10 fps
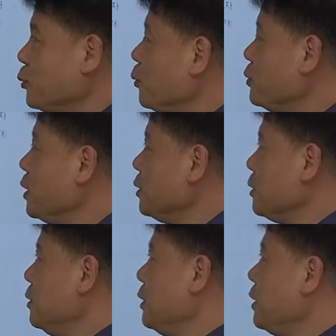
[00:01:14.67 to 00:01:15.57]

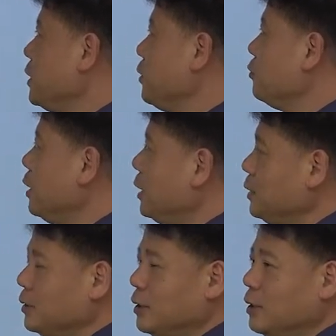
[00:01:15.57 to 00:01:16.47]
졸업생들을 대상으로
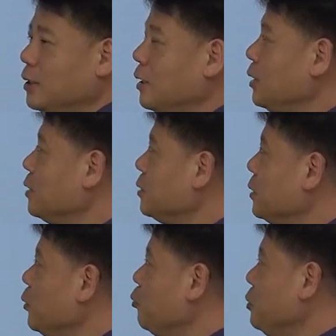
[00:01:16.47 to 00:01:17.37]
하는 아, 그런
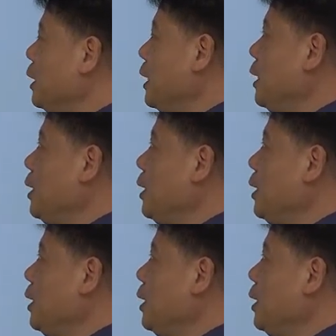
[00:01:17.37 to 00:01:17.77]
티오입니다.